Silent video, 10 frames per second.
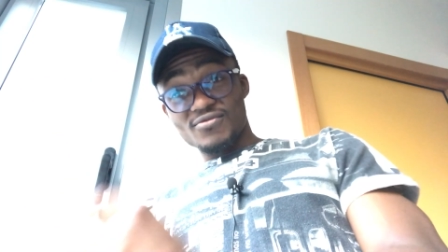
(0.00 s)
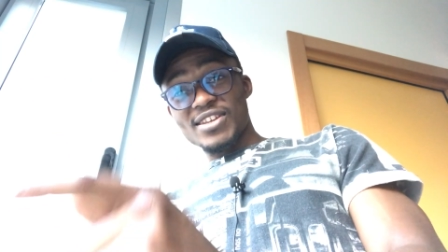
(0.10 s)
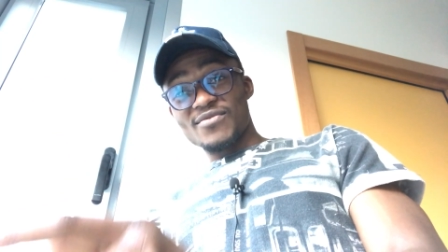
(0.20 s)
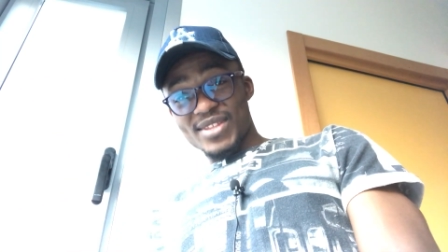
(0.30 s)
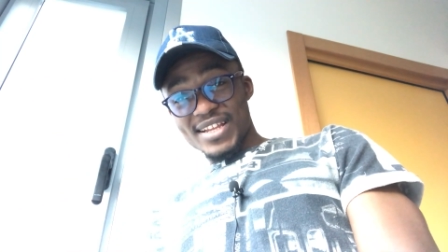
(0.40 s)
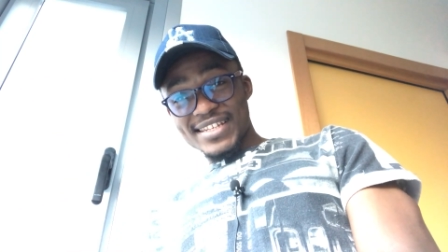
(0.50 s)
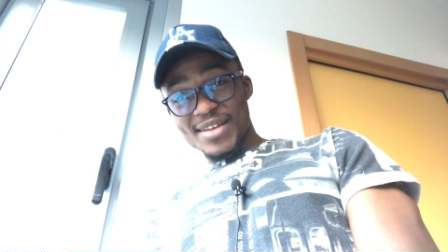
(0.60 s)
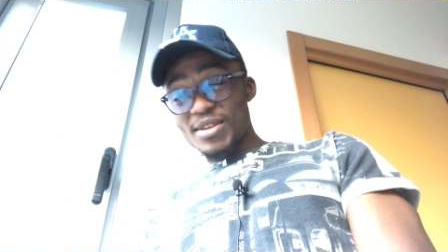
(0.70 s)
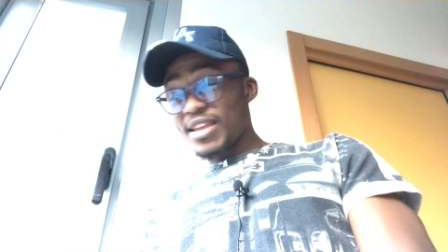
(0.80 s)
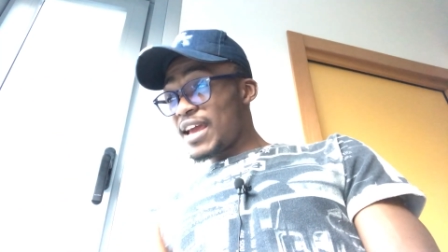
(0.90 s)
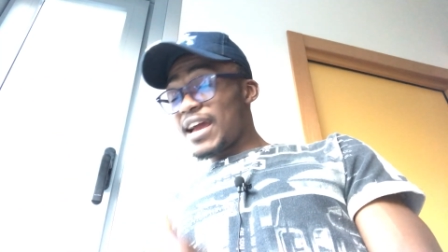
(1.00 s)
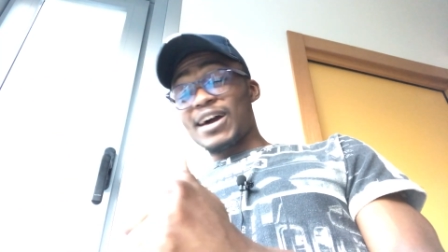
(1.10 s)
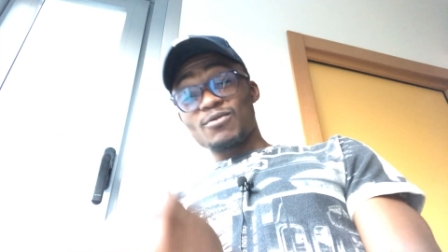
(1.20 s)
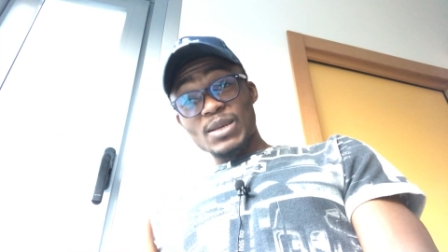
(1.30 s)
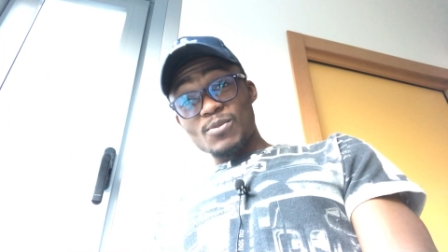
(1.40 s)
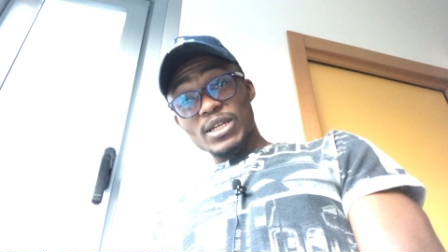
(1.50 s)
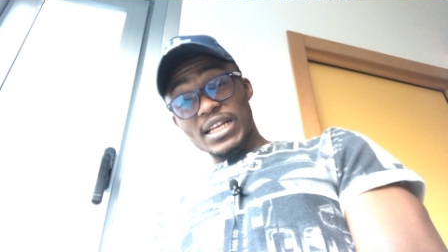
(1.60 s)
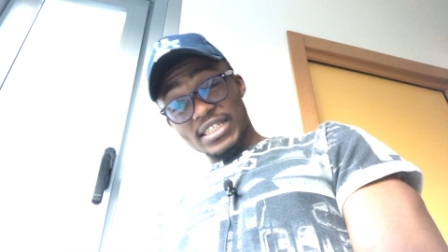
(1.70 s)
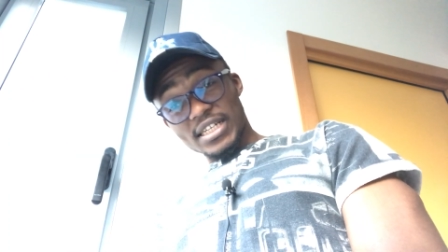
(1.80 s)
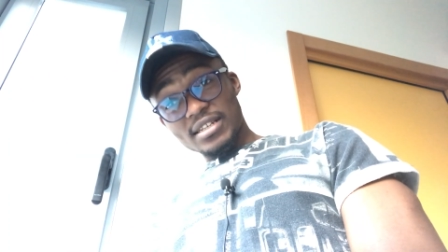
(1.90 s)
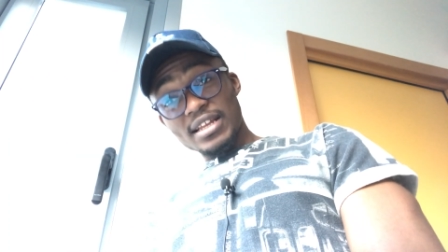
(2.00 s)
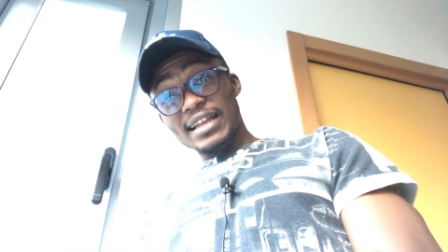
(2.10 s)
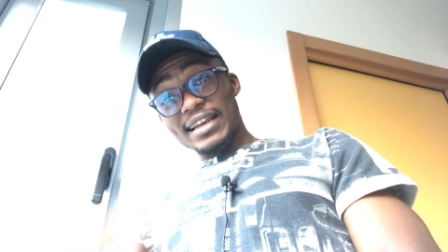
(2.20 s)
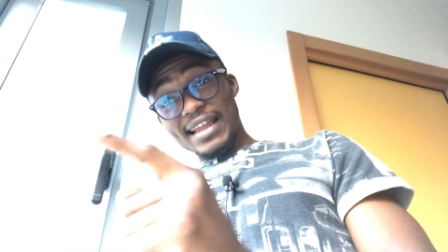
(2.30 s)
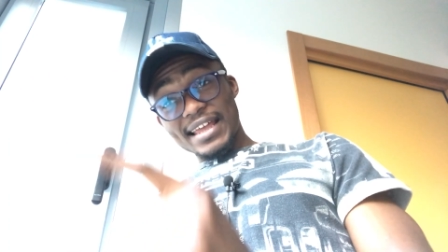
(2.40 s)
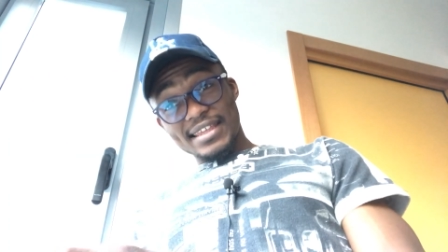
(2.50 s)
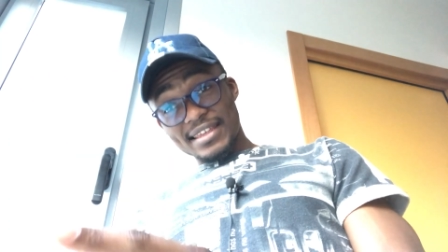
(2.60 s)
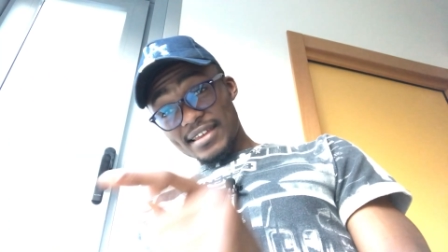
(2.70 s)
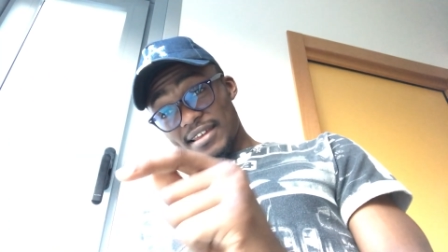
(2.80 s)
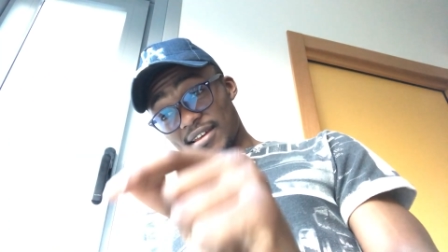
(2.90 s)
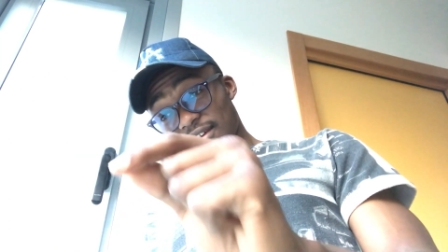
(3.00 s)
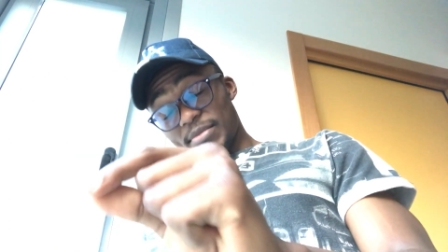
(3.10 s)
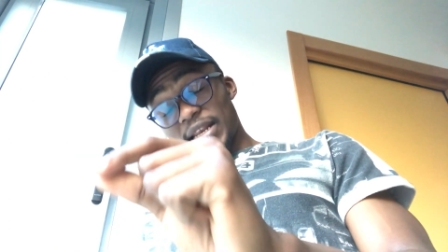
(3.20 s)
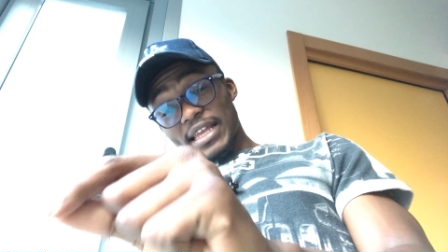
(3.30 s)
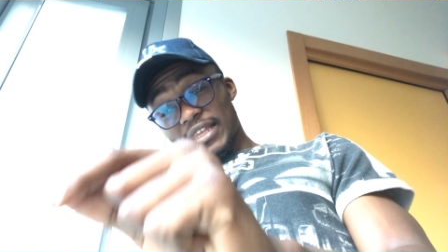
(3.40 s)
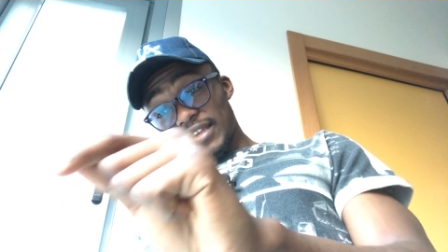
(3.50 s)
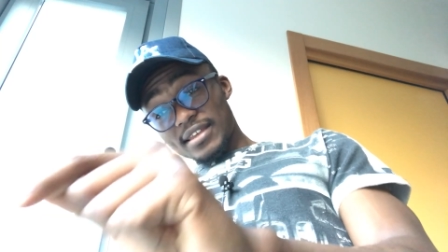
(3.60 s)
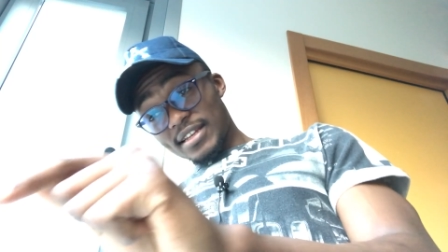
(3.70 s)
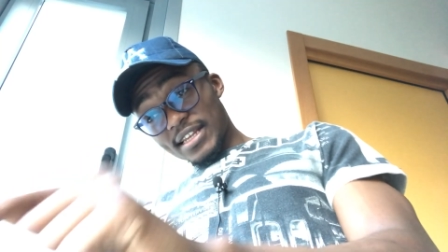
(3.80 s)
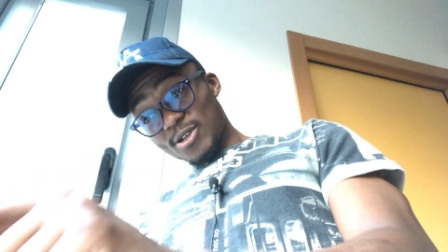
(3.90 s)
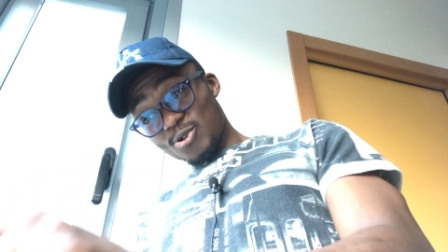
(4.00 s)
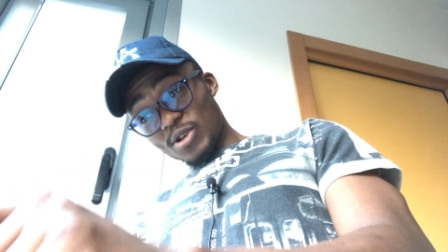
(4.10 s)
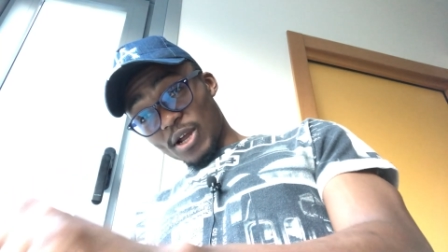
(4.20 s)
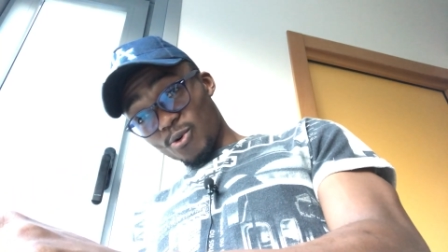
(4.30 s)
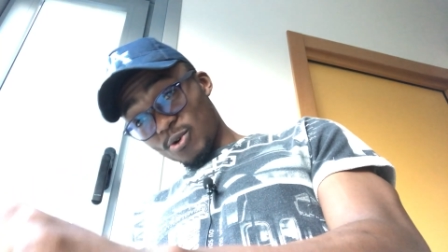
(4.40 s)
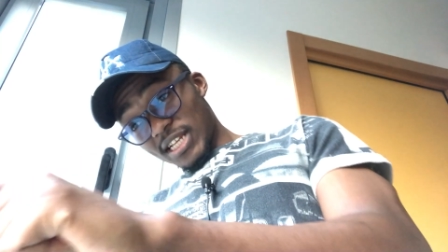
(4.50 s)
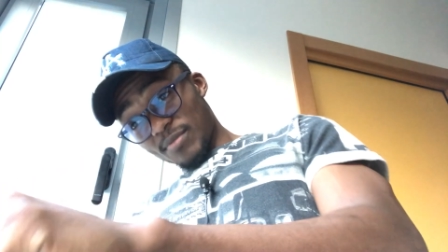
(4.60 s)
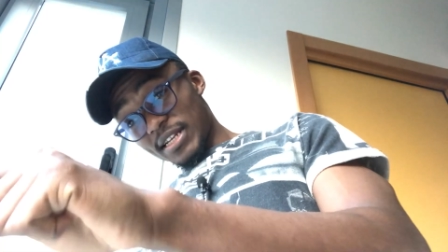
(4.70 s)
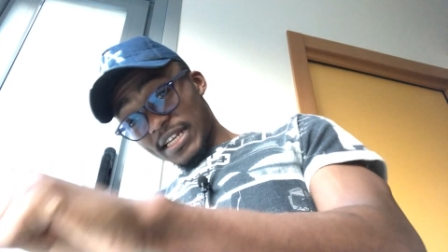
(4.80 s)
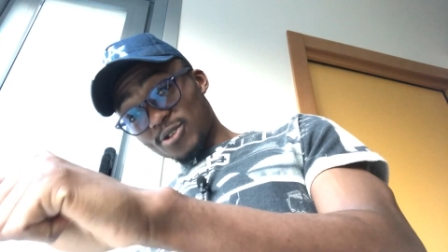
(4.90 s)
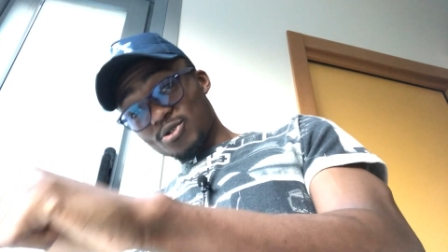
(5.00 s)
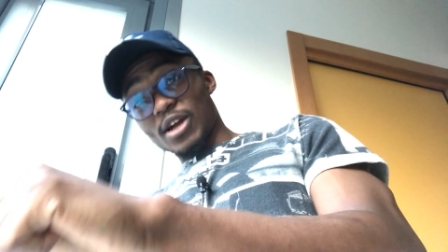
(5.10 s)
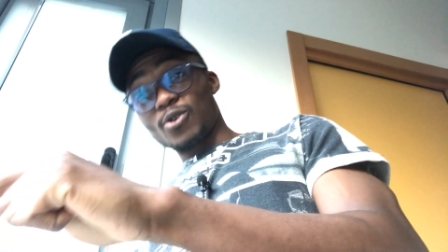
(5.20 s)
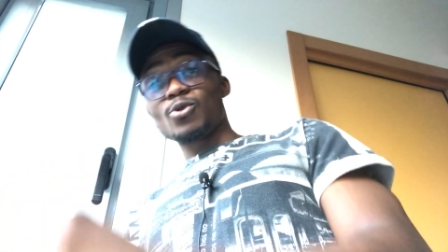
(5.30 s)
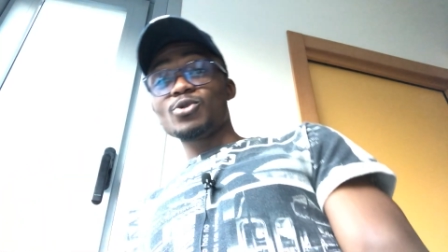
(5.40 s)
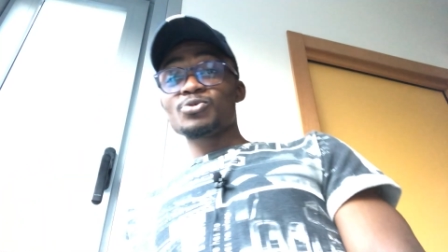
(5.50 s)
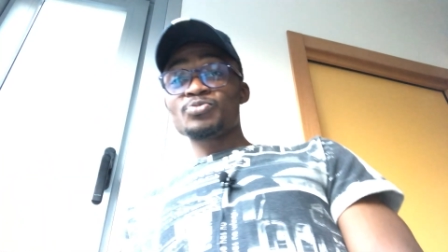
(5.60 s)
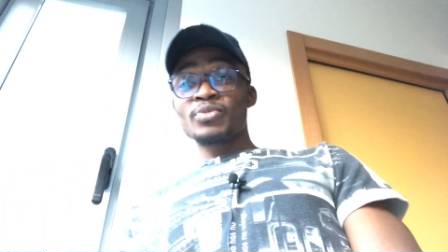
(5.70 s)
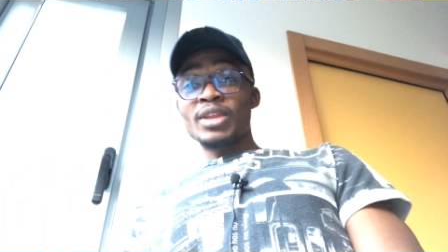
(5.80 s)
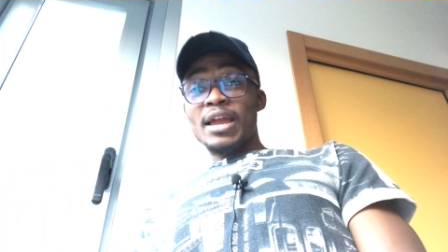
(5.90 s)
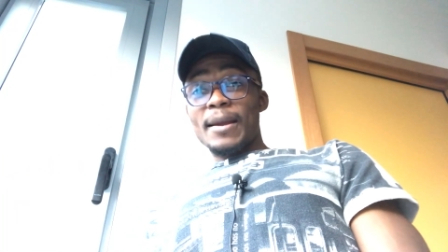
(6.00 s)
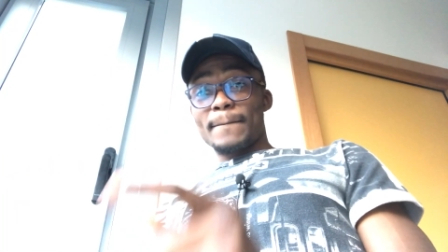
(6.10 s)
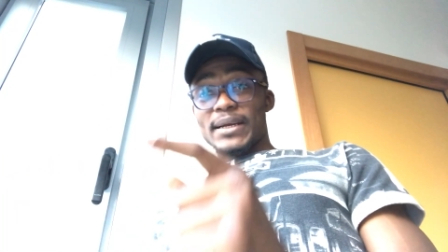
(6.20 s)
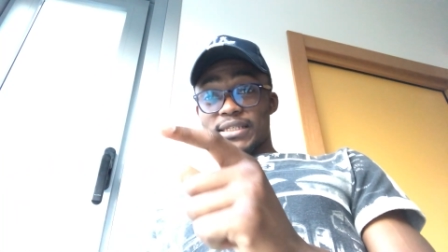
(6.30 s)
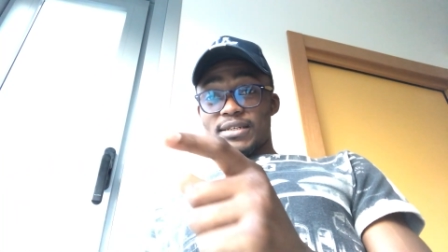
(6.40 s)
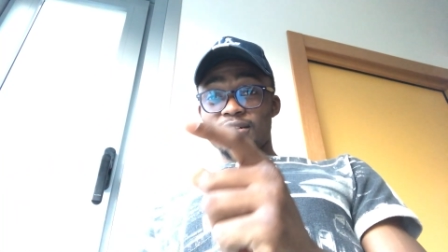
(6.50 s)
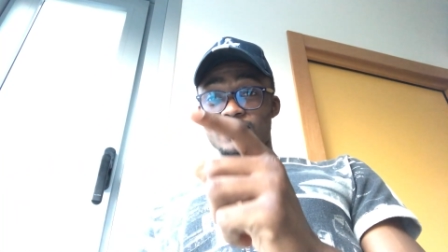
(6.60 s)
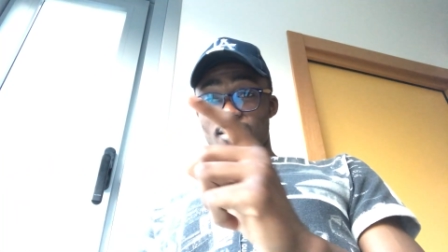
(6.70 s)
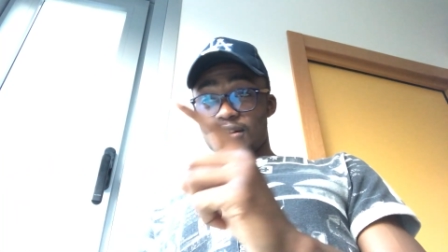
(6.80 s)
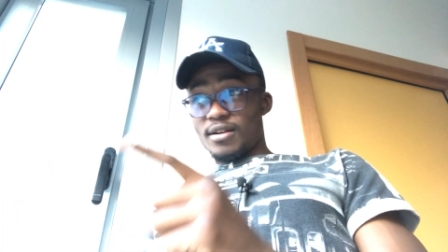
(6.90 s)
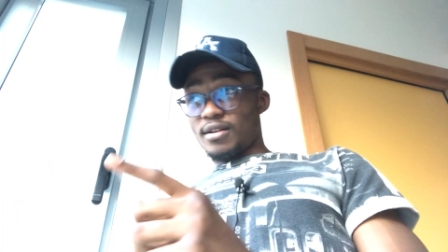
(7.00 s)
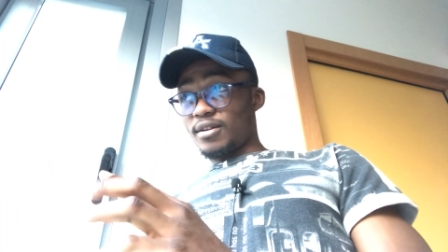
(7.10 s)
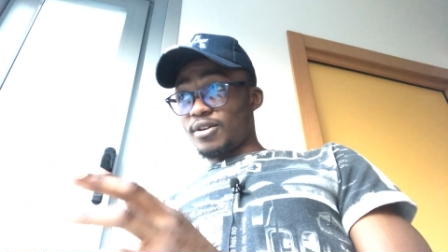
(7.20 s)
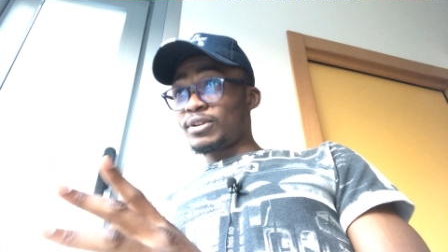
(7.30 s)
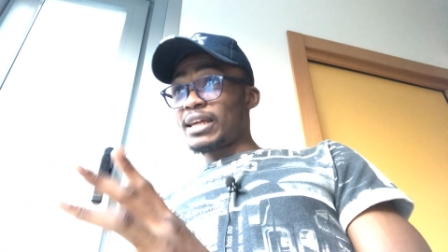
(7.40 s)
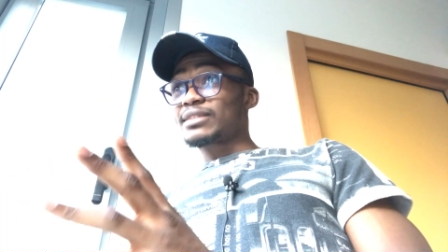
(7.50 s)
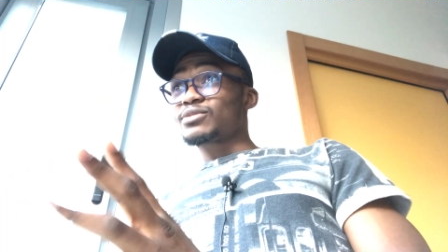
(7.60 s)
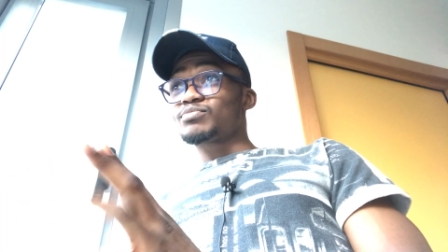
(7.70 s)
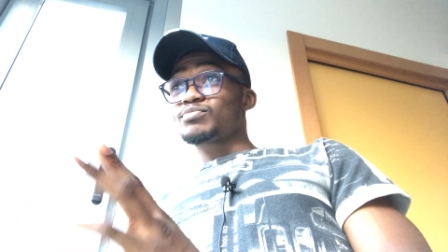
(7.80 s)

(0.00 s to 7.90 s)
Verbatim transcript: Vous invitez les amis à vous abonner à la chaîne, liker, euh, pas liker, cliquer sur la cloche, les amis, cliquez sur la cloche parce que euh, on a